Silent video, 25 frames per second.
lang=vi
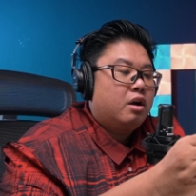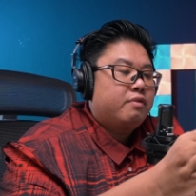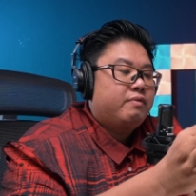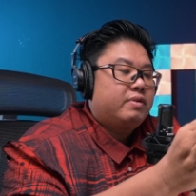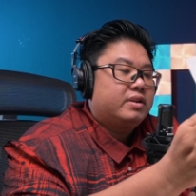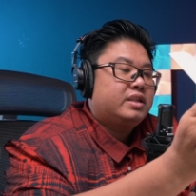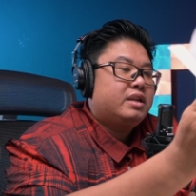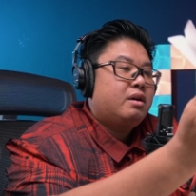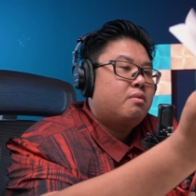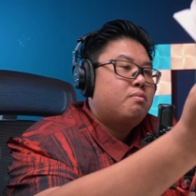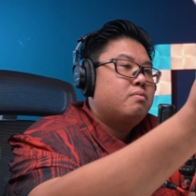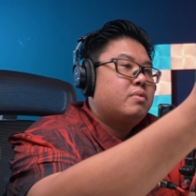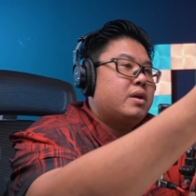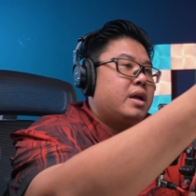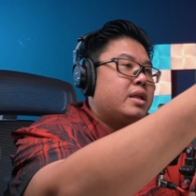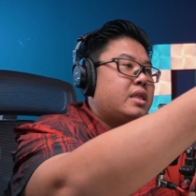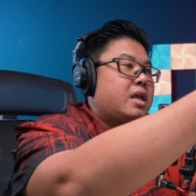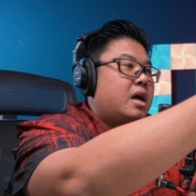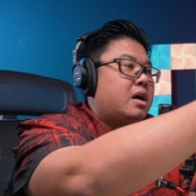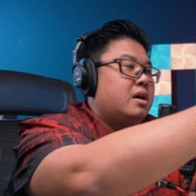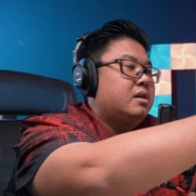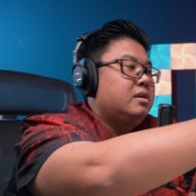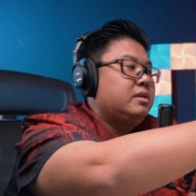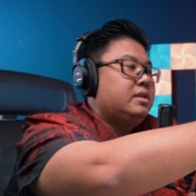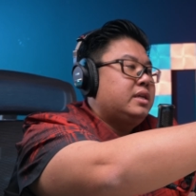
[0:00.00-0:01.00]
thôi và trong cái
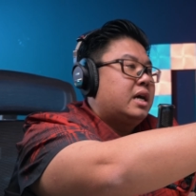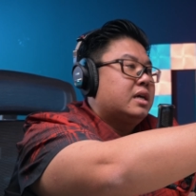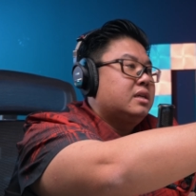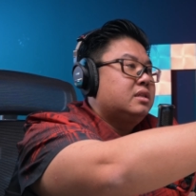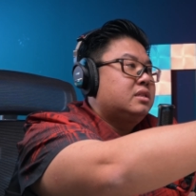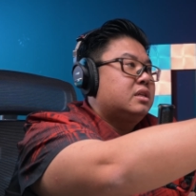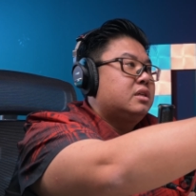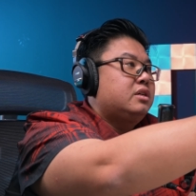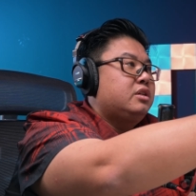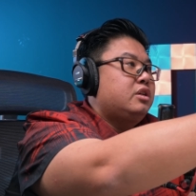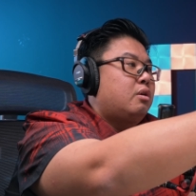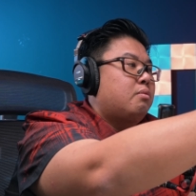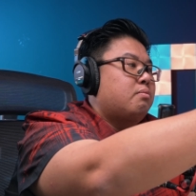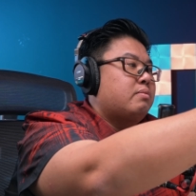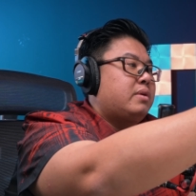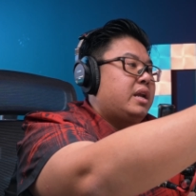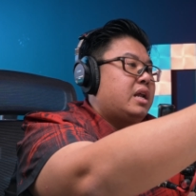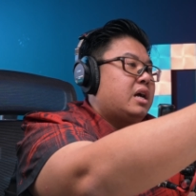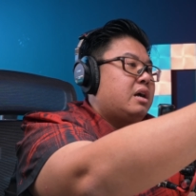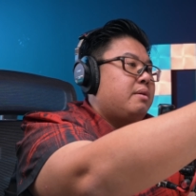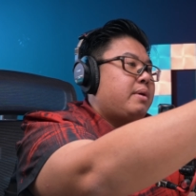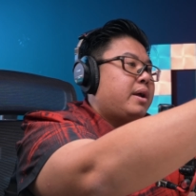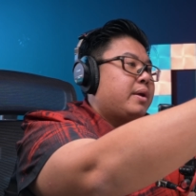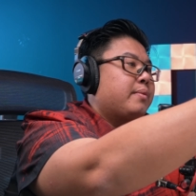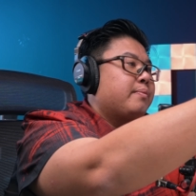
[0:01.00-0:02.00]
tờ hướng dẫn sử dụng này
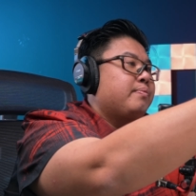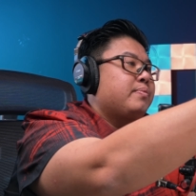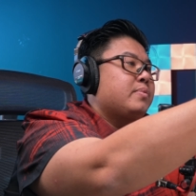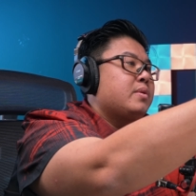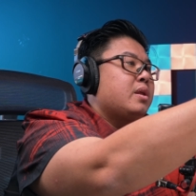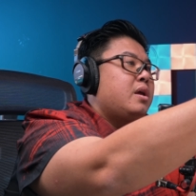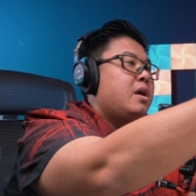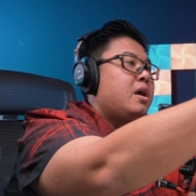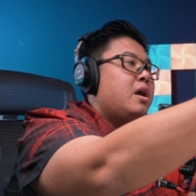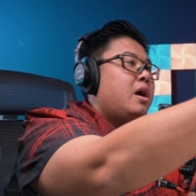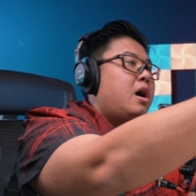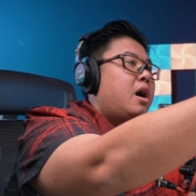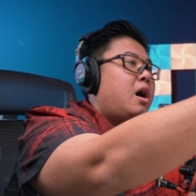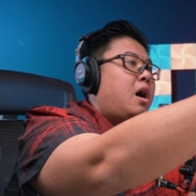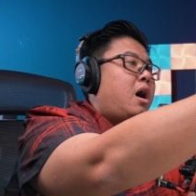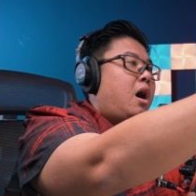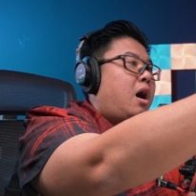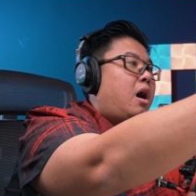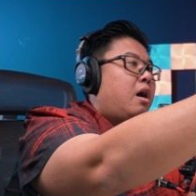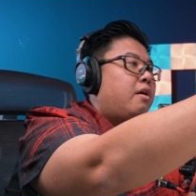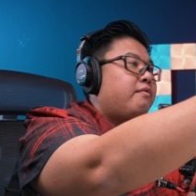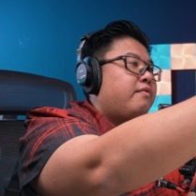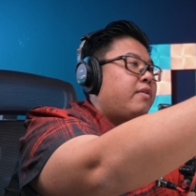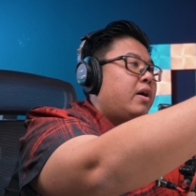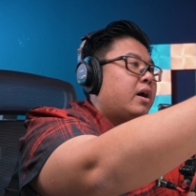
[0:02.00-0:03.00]
nè các bạn
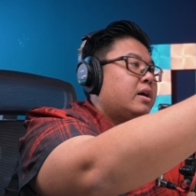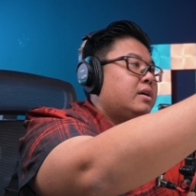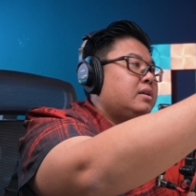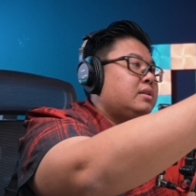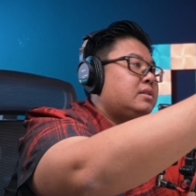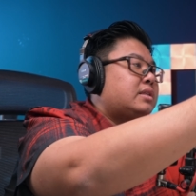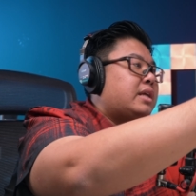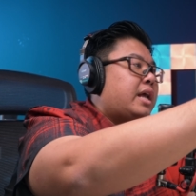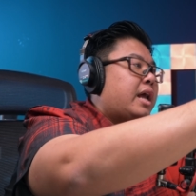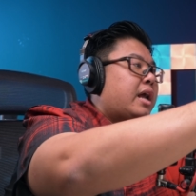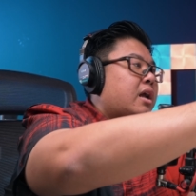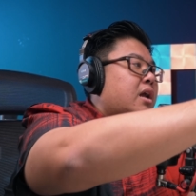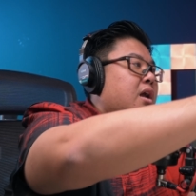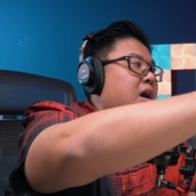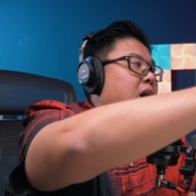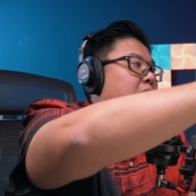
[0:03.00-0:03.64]
họ vẫn sẽ